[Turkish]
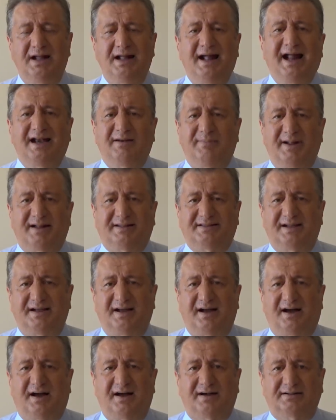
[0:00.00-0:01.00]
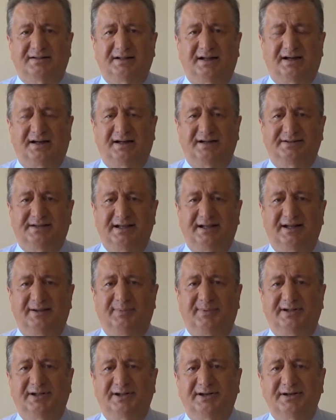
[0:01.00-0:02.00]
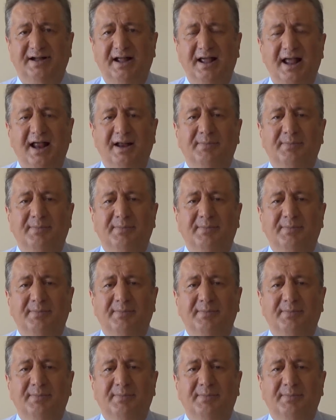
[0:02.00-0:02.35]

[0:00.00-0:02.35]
elbette akla gelebilir.